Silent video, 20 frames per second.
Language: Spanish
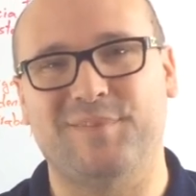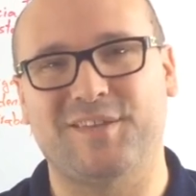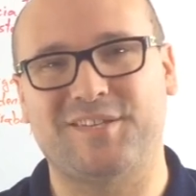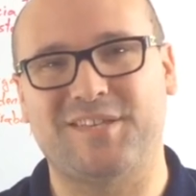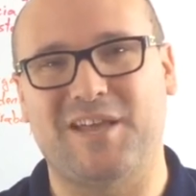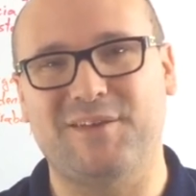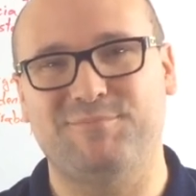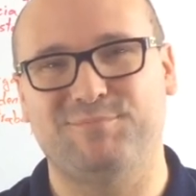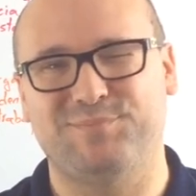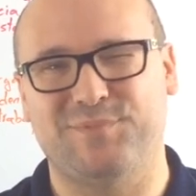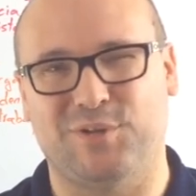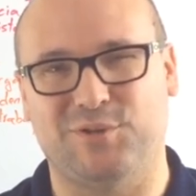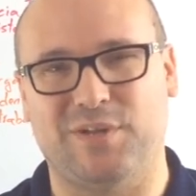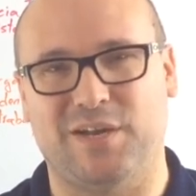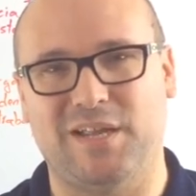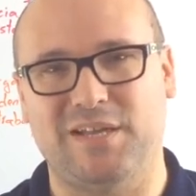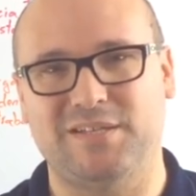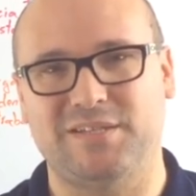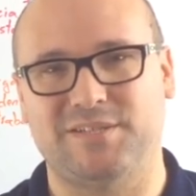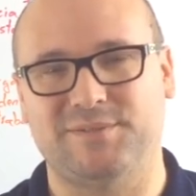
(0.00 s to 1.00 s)
¿Ya está? ¿Lo
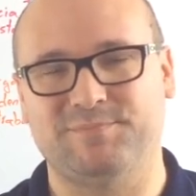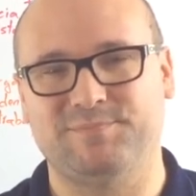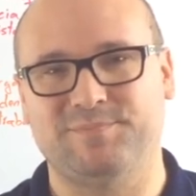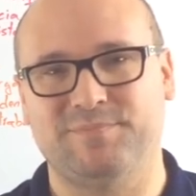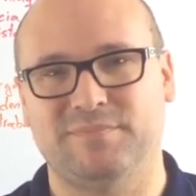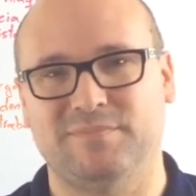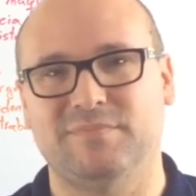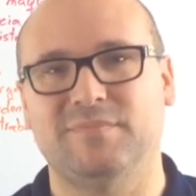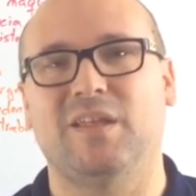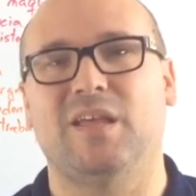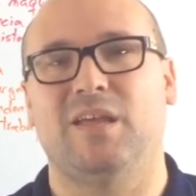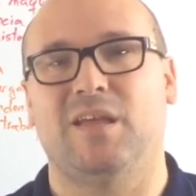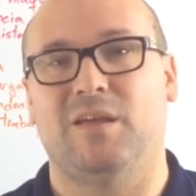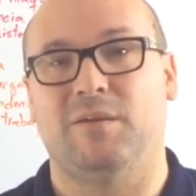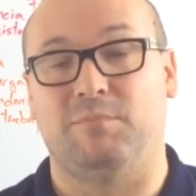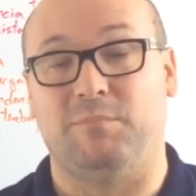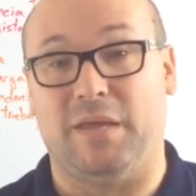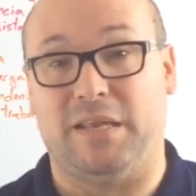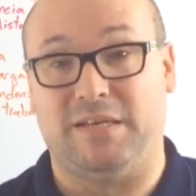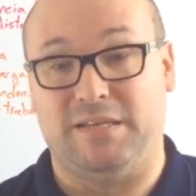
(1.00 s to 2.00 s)
tenéis?
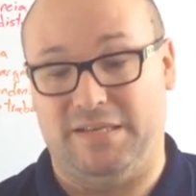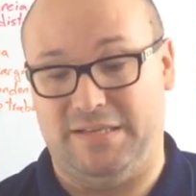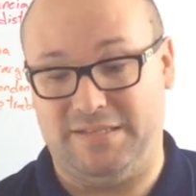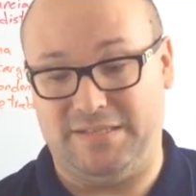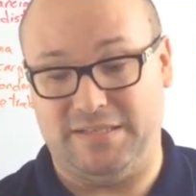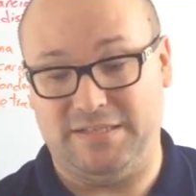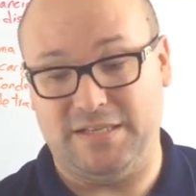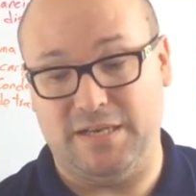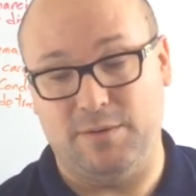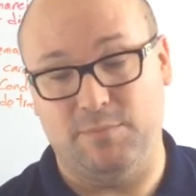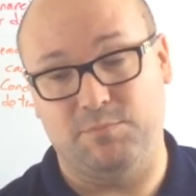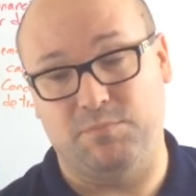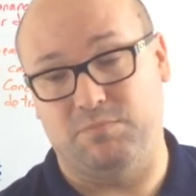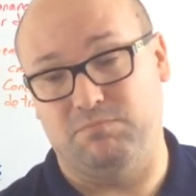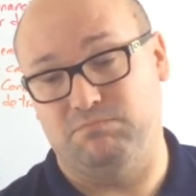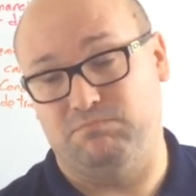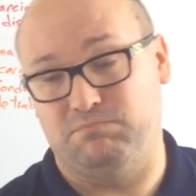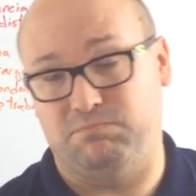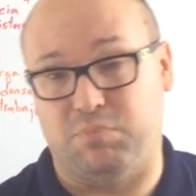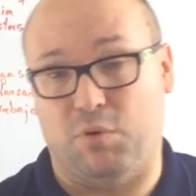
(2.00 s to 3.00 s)
Bien, este es el
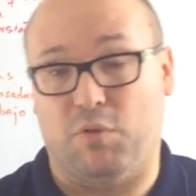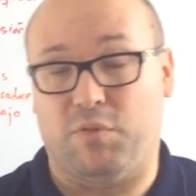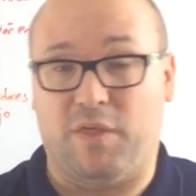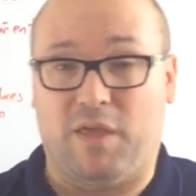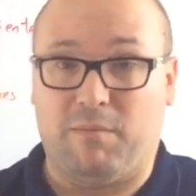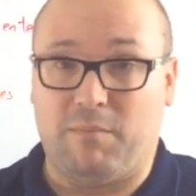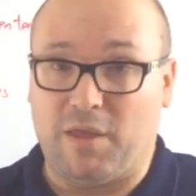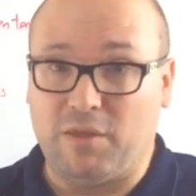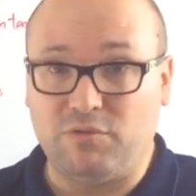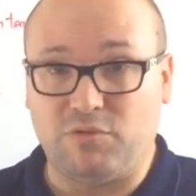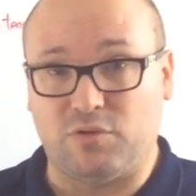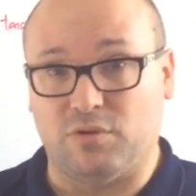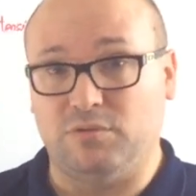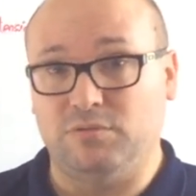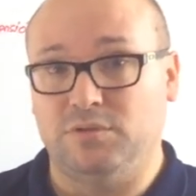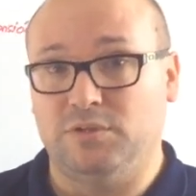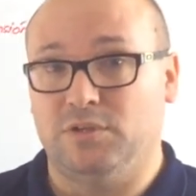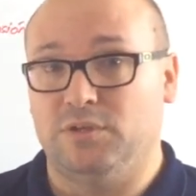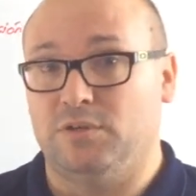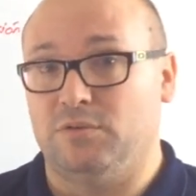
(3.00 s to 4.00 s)

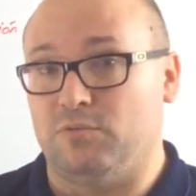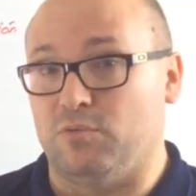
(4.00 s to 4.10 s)
procedimiento,